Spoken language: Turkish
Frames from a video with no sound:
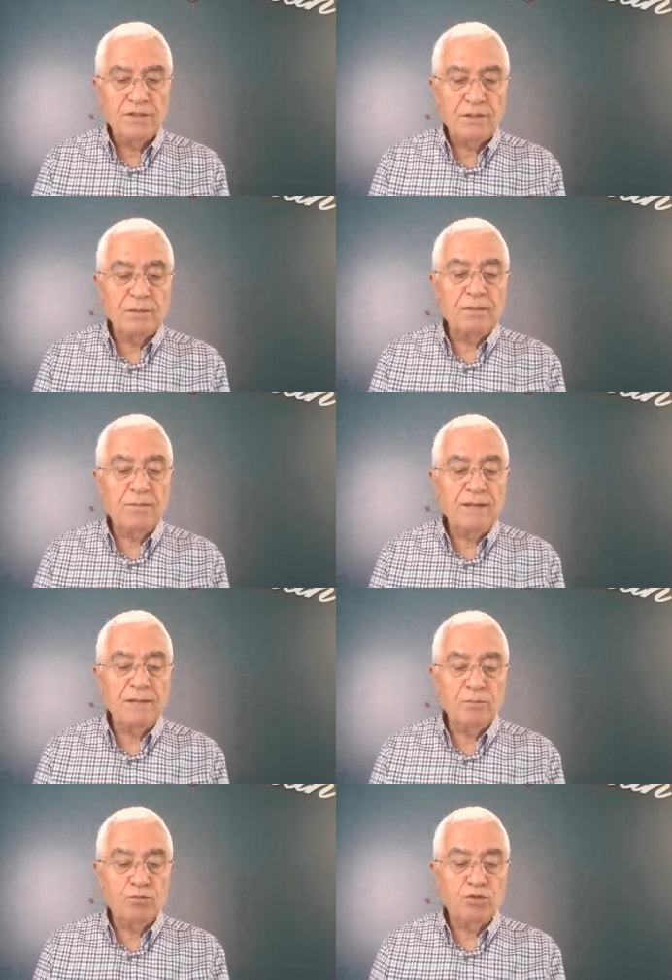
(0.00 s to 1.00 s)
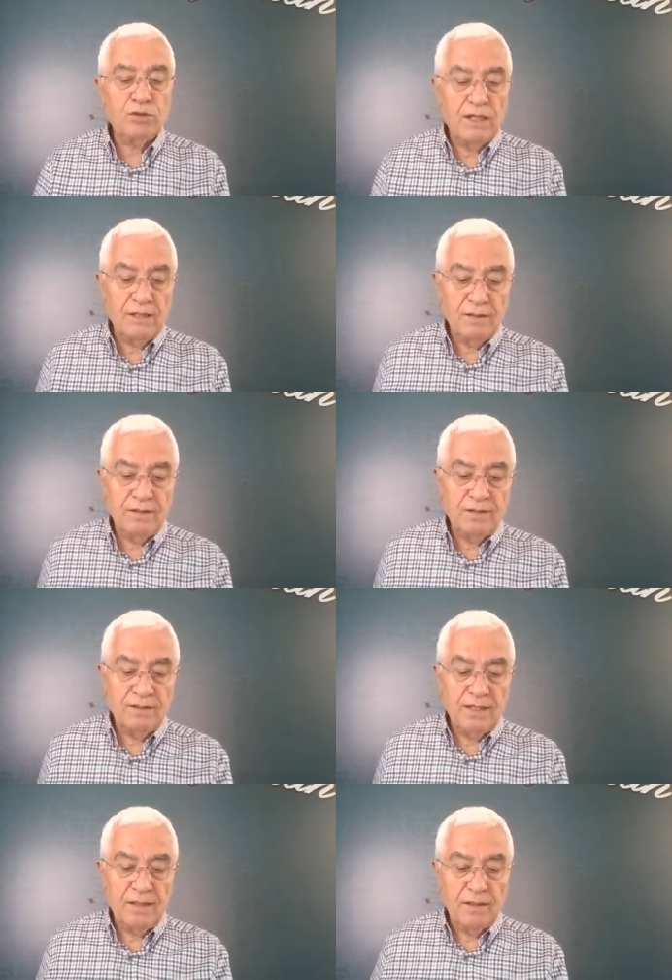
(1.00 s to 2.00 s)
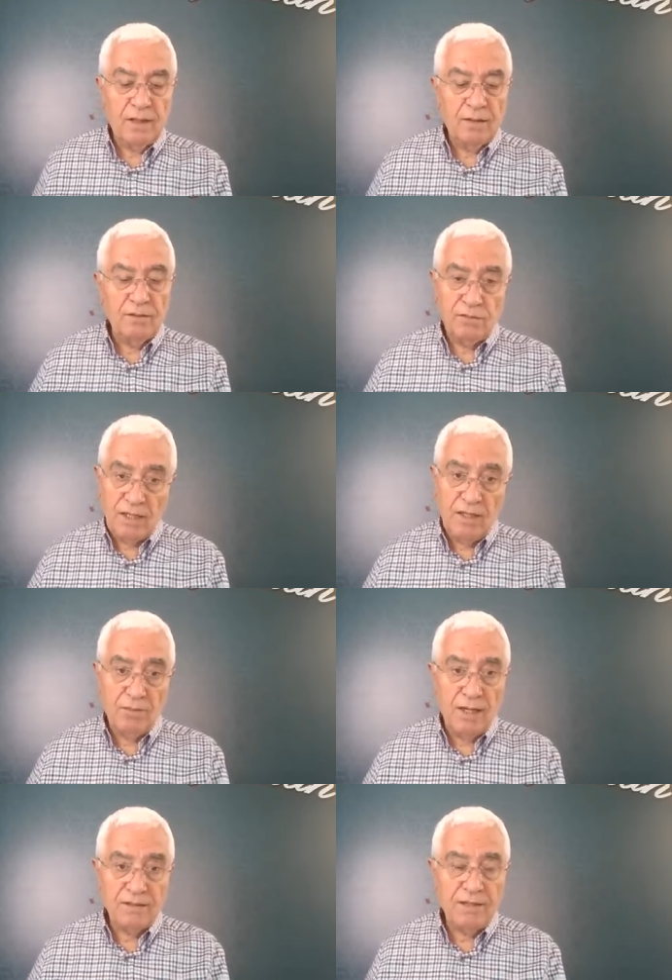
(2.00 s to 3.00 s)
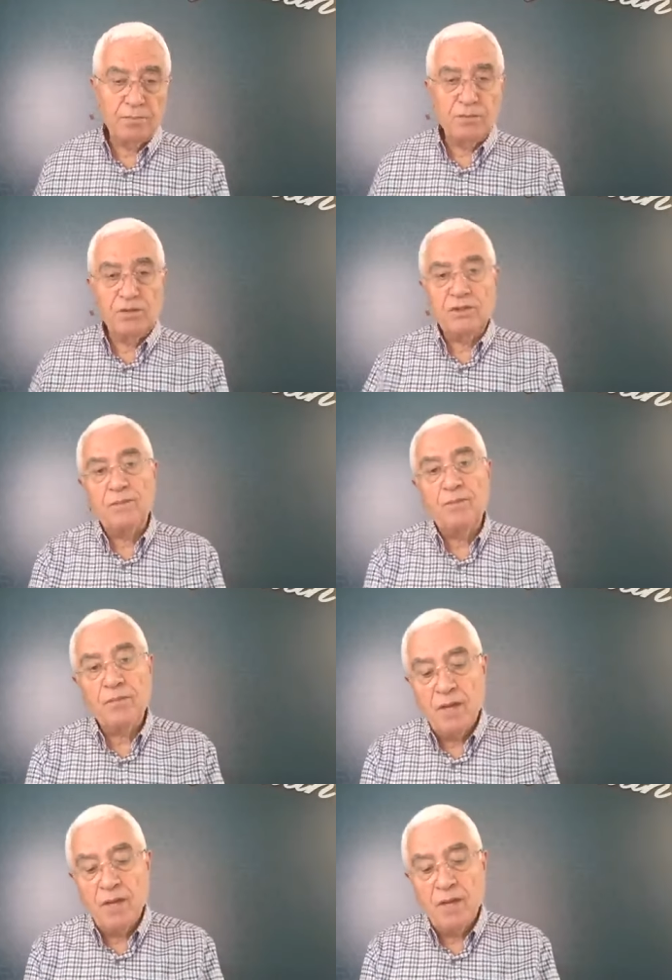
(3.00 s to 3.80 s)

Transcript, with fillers: Şimdi ben burada size şey bahsetmiştim.